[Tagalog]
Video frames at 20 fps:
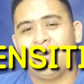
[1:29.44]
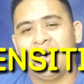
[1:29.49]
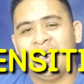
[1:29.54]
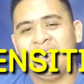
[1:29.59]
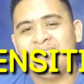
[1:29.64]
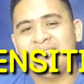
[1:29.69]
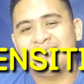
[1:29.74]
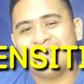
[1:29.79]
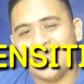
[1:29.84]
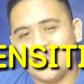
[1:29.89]
mga
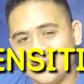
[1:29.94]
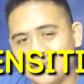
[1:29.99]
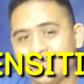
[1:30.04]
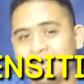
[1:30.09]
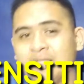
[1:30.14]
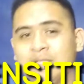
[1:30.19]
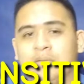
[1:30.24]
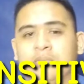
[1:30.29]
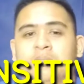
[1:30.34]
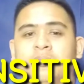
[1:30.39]

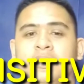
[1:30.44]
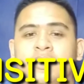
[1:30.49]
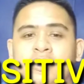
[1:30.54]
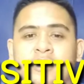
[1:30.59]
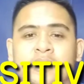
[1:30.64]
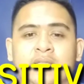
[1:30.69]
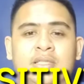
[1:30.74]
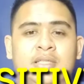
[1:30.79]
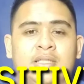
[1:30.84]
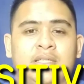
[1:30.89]
insensitive
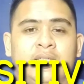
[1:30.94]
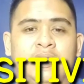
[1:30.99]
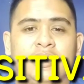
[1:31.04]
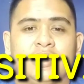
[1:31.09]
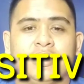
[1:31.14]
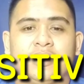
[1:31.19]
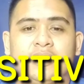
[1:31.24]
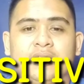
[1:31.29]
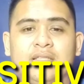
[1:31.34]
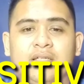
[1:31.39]

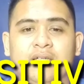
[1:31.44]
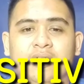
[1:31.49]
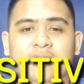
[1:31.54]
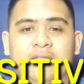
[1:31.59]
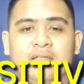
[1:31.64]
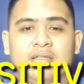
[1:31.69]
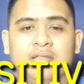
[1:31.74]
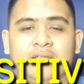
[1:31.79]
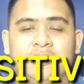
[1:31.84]
no